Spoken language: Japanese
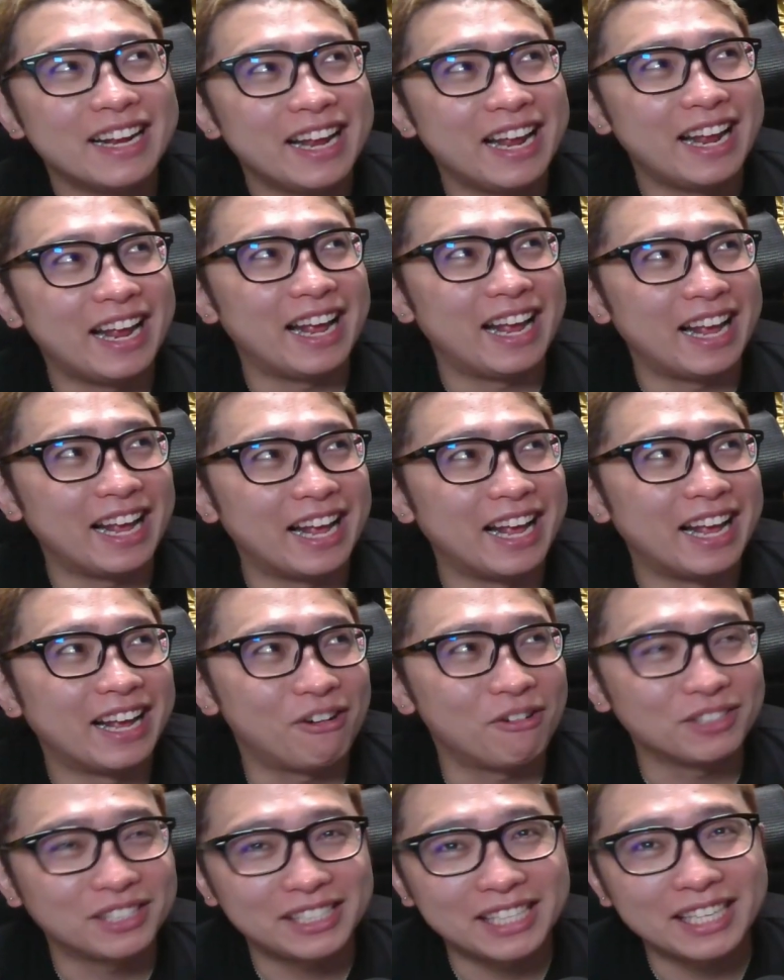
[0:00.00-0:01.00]
えー、
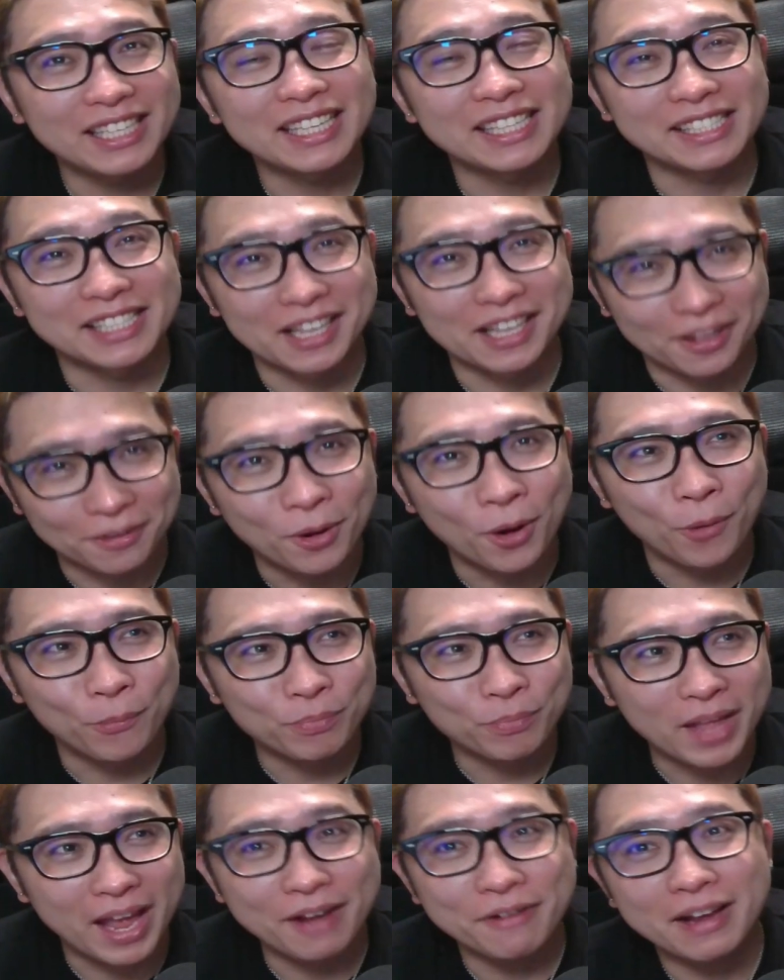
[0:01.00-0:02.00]
告知していたんですけども、
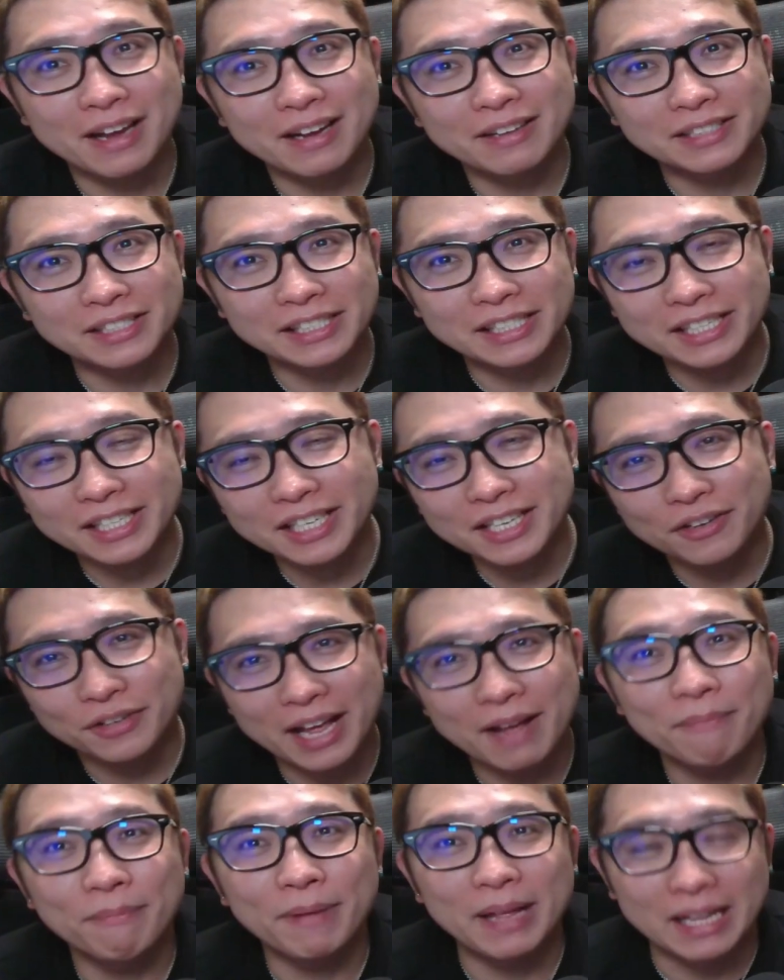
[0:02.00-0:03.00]
FXGG の
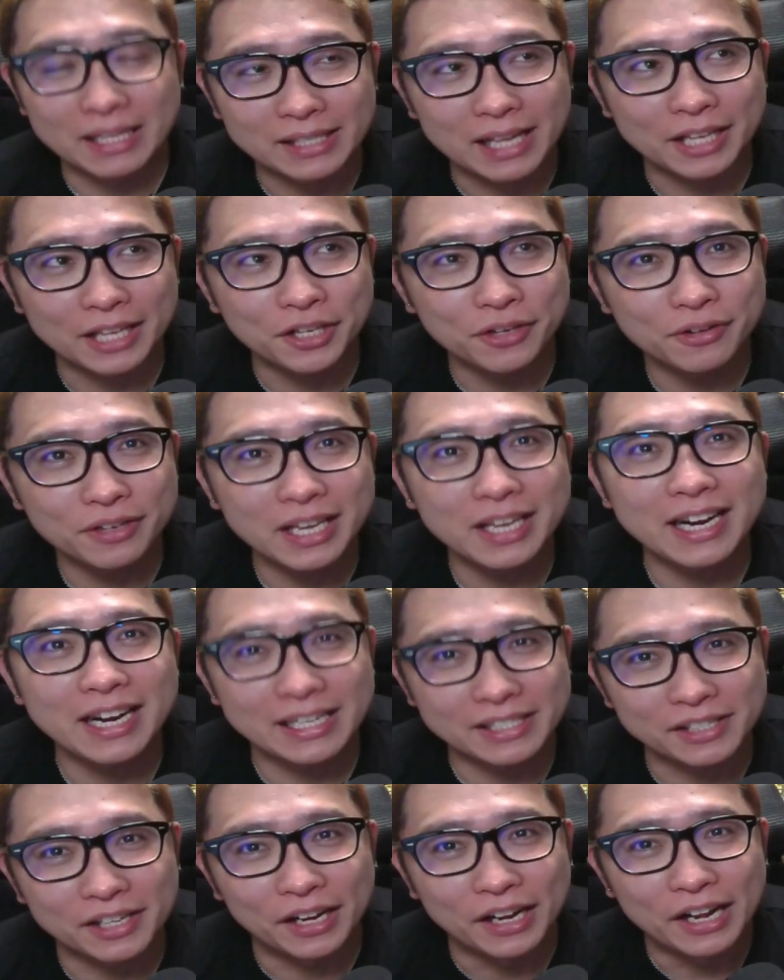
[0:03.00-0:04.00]
キャンペーンですね、入金いら
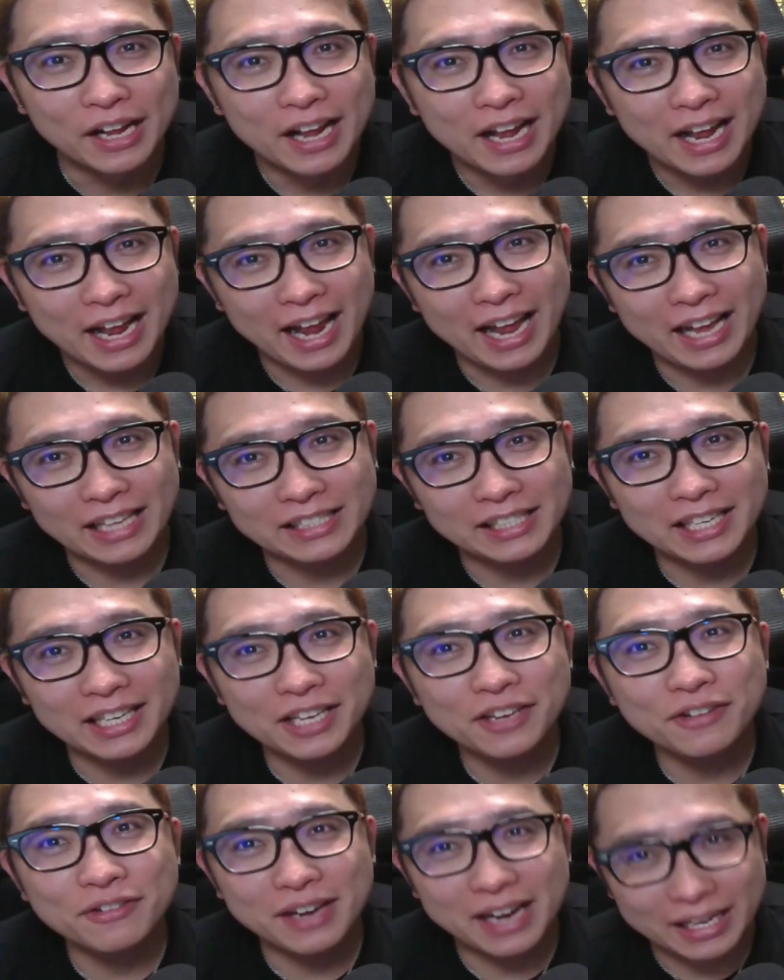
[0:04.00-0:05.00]
ず、えー、新
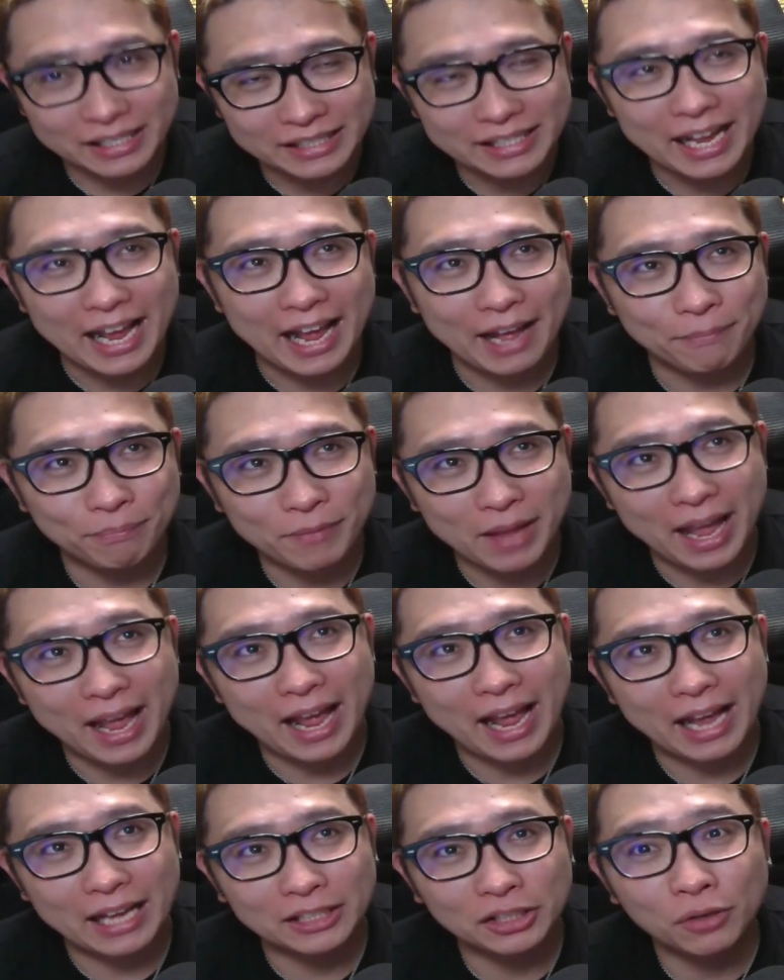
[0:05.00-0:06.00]
規入会して、
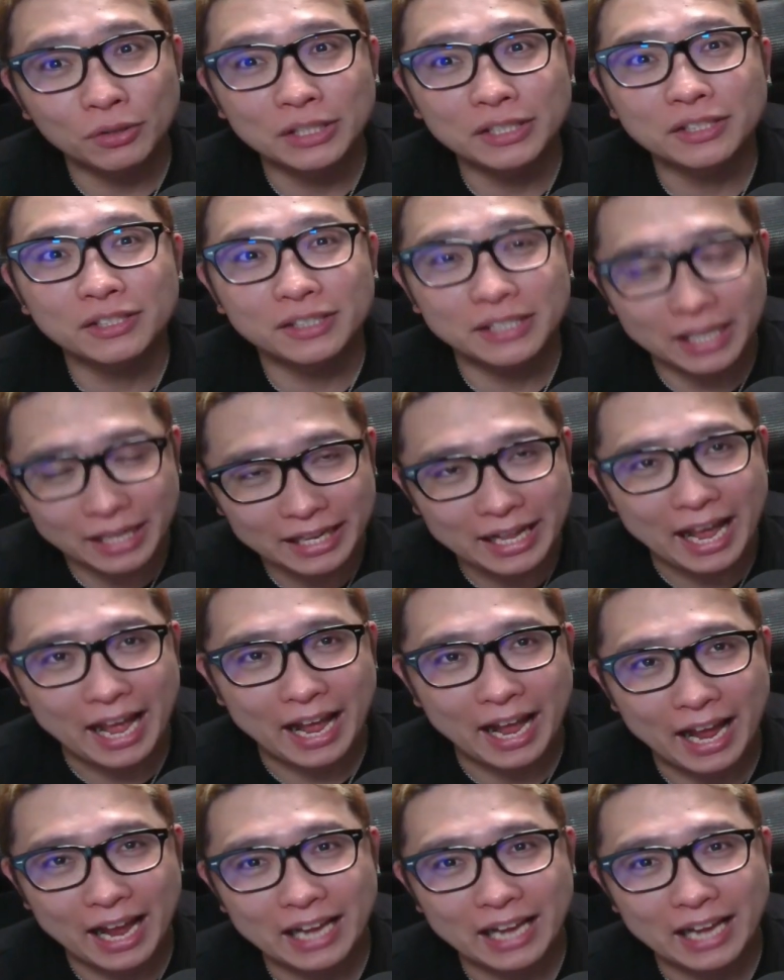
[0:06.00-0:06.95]
えー、承認するだけで、